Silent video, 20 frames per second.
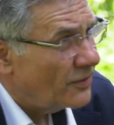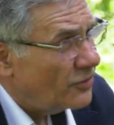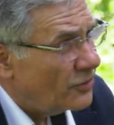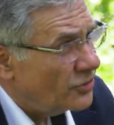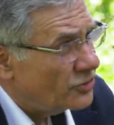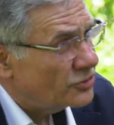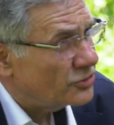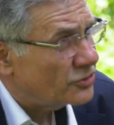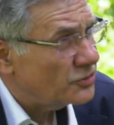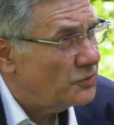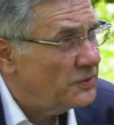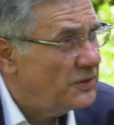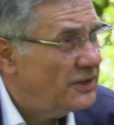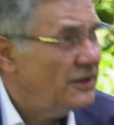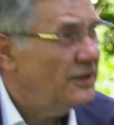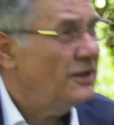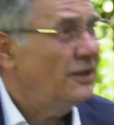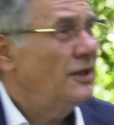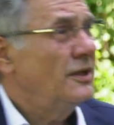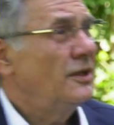
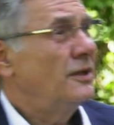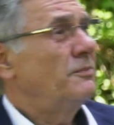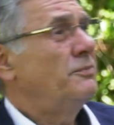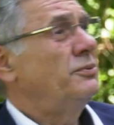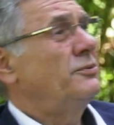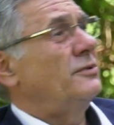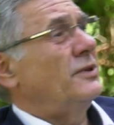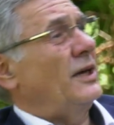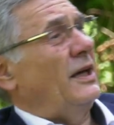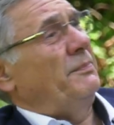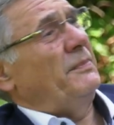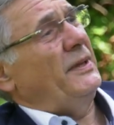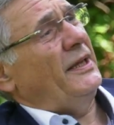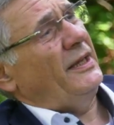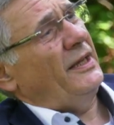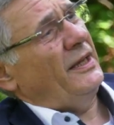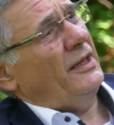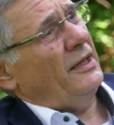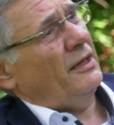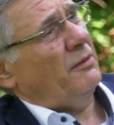aujourd'hui, pour
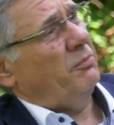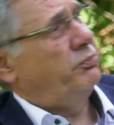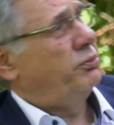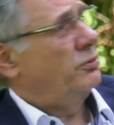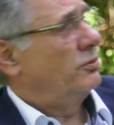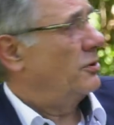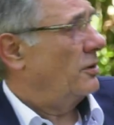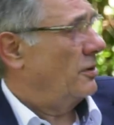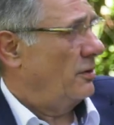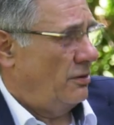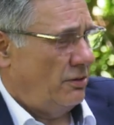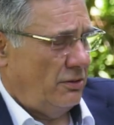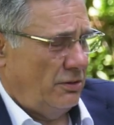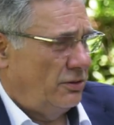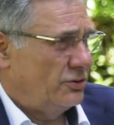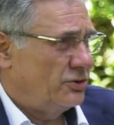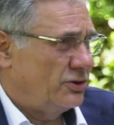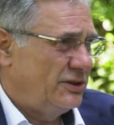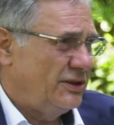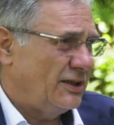Amer, pour,
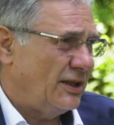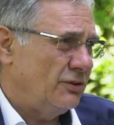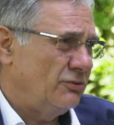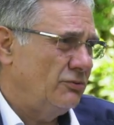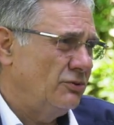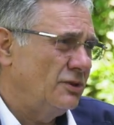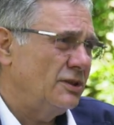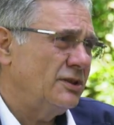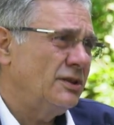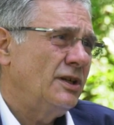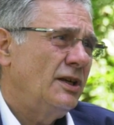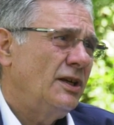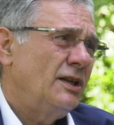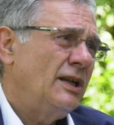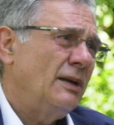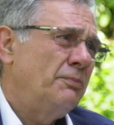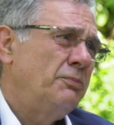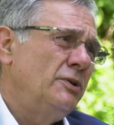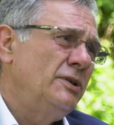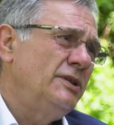euh, je dirais, toute
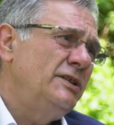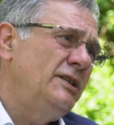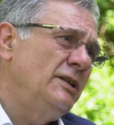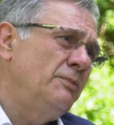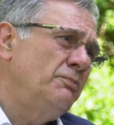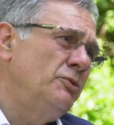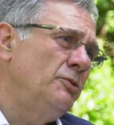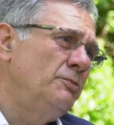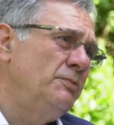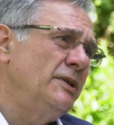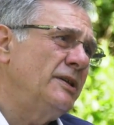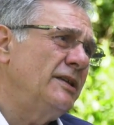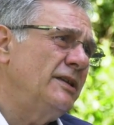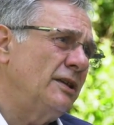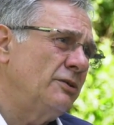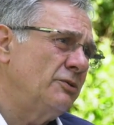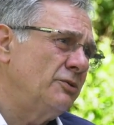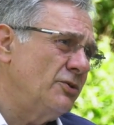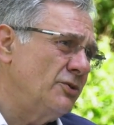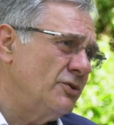la politique publique, il
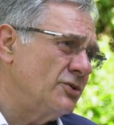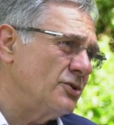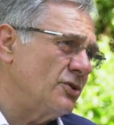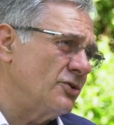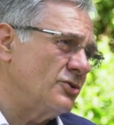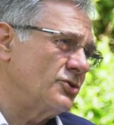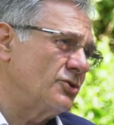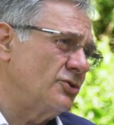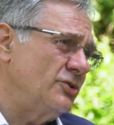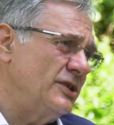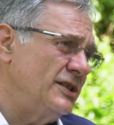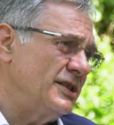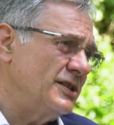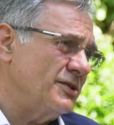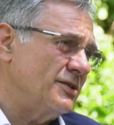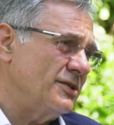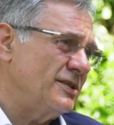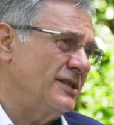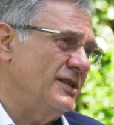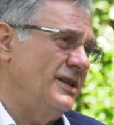y a deux enjeux
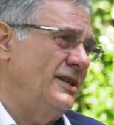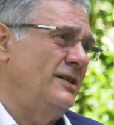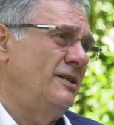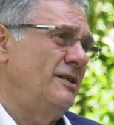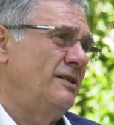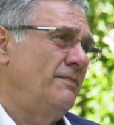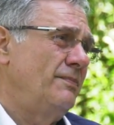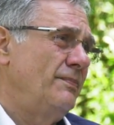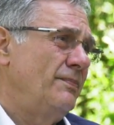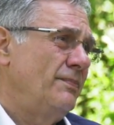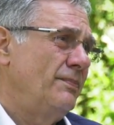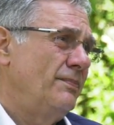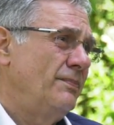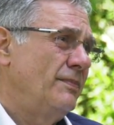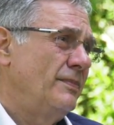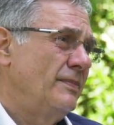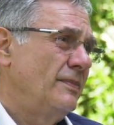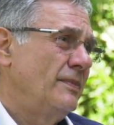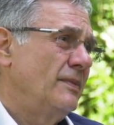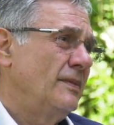essentiels.
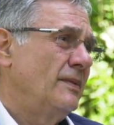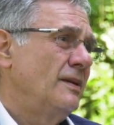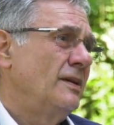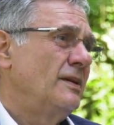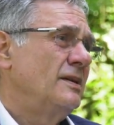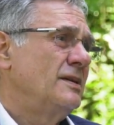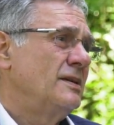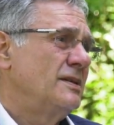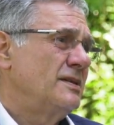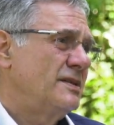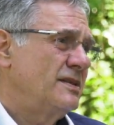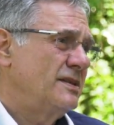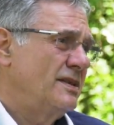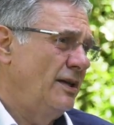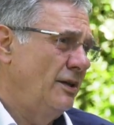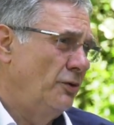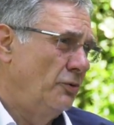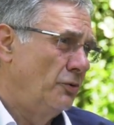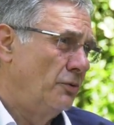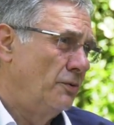
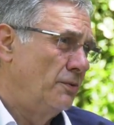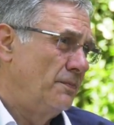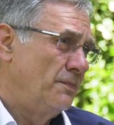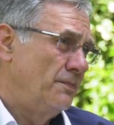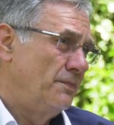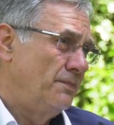C'est l'eau,